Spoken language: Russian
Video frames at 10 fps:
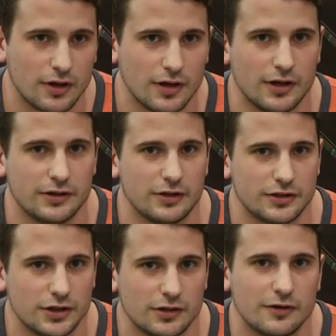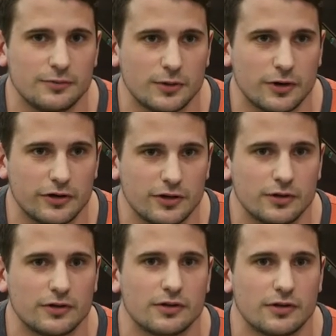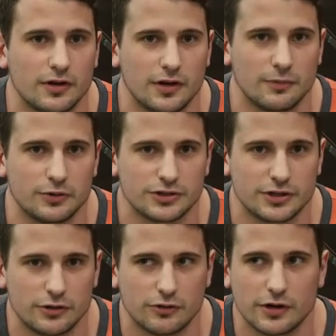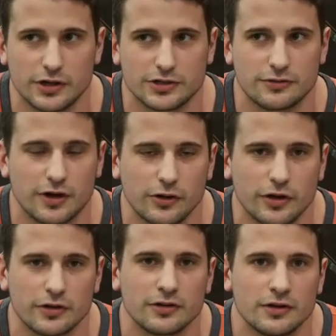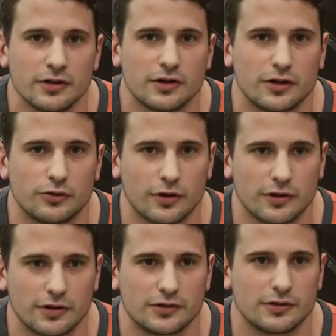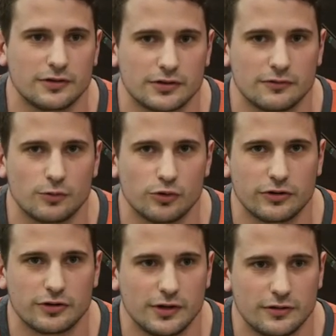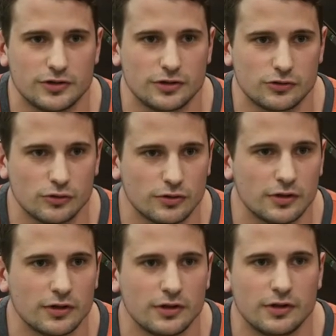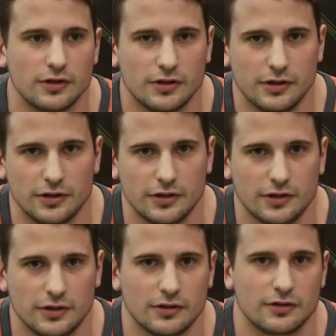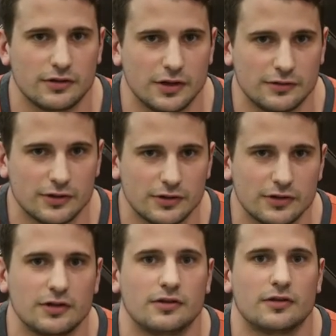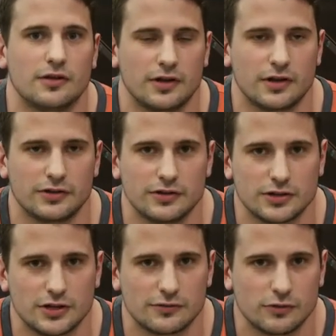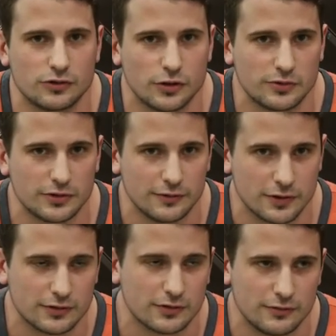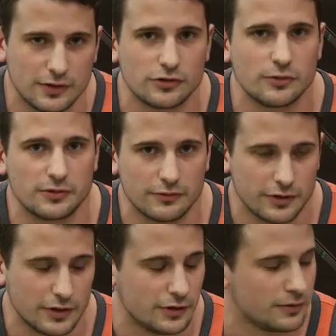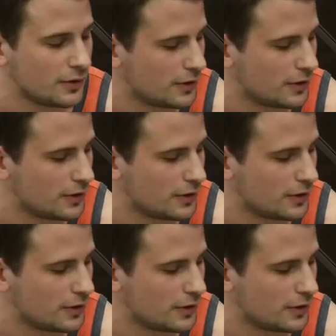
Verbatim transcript: А, для начала вам необходимо а, подсчитать то количество калорий, которое, соответственно, вы будете съедать в течение суток, и, соответственно, а, снижать свой собственный вес, вес собственного тела.